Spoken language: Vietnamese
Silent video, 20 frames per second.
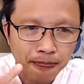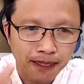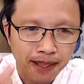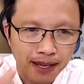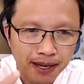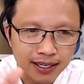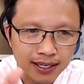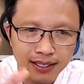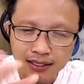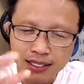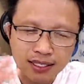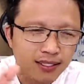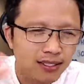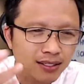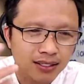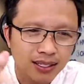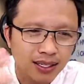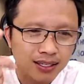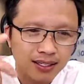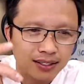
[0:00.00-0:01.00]
cái chữ thương
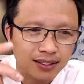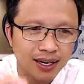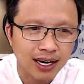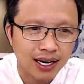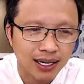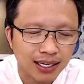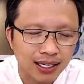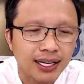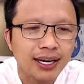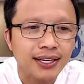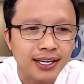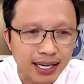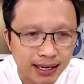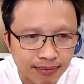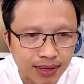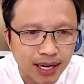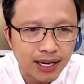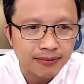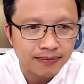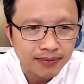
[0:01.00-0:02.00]
đó nó là cái trách nhiệm
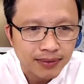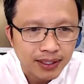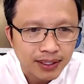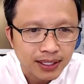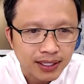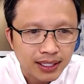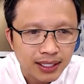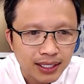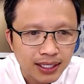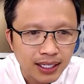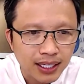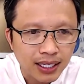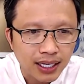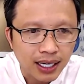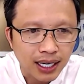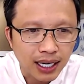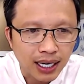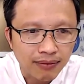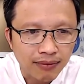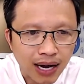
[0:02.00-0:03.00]
đó à,
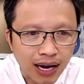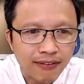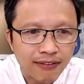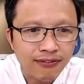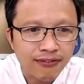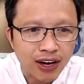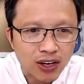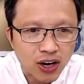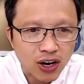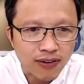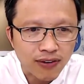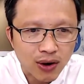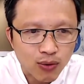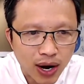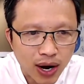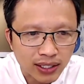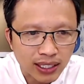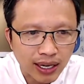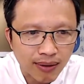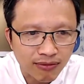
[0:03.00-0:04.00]
ờ, anh vẫn có vẻ
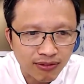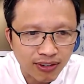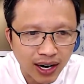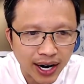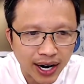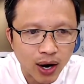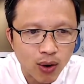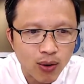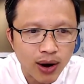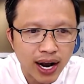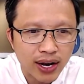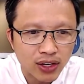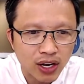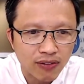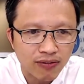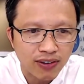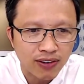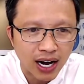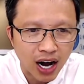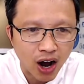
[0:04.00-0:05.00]
quan tâm vợ nấu ăn cho
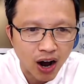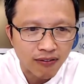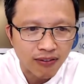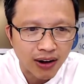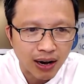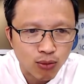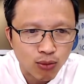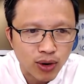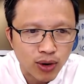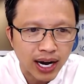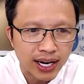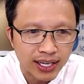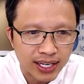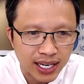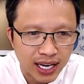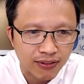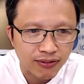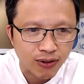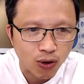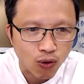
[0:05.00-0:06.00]
vợ hỏi vợ muốn ăn
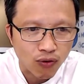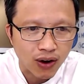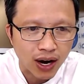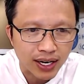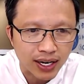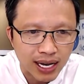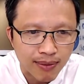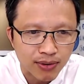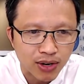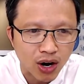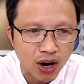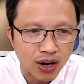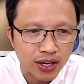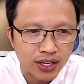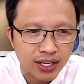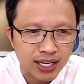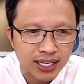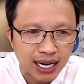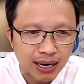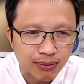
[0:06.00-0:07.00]
gì phụ vợ chăm con
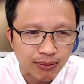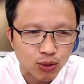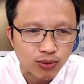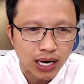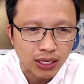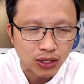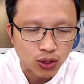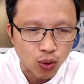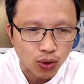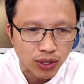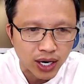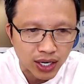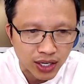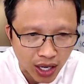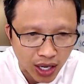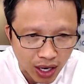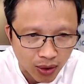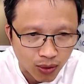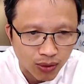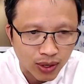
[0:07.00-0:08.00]
nhưng cảm xúc đã tụt rất
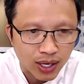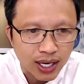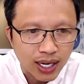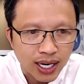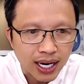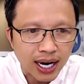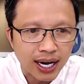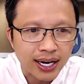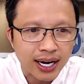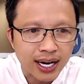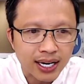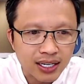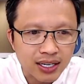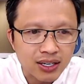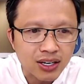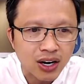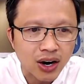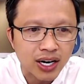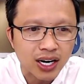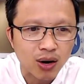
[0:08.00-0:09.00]
nhiều anh ấy cứ
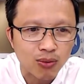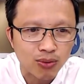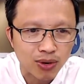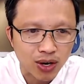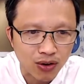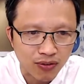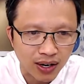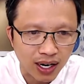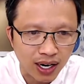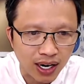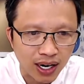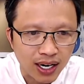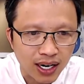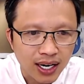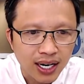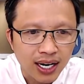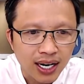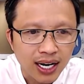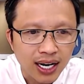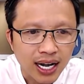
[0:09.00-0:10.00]
nói không yêu vợ
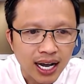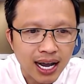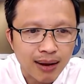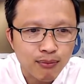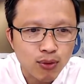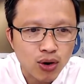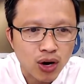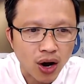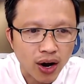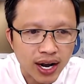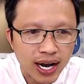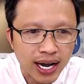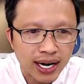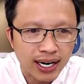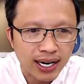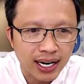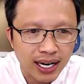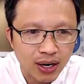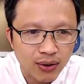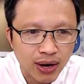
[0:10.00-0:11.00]
em muốn hỏi anh
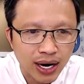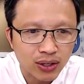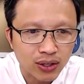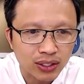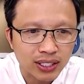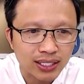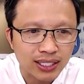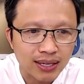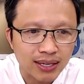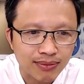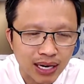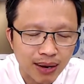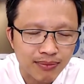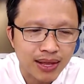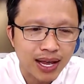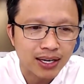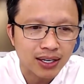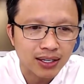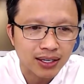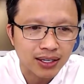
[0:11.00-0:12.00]
liệu anh có thể tìm cảm
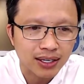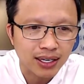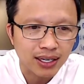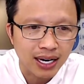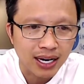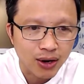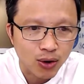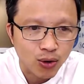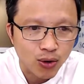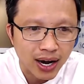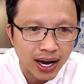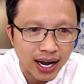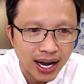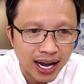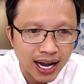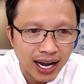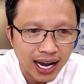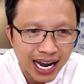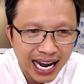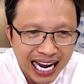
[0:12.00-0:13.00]
giác liệu
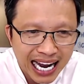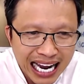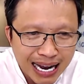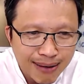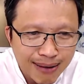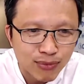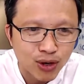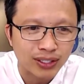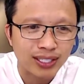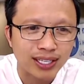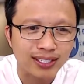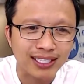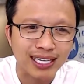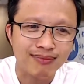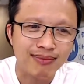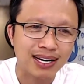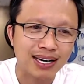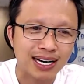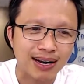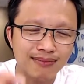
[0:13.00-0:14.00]
em có thể tìm
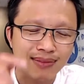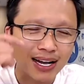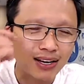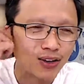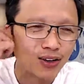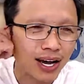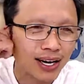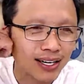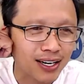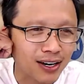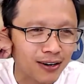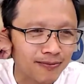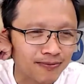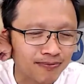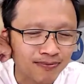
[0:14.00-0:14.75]
lại cảm giác cho anh không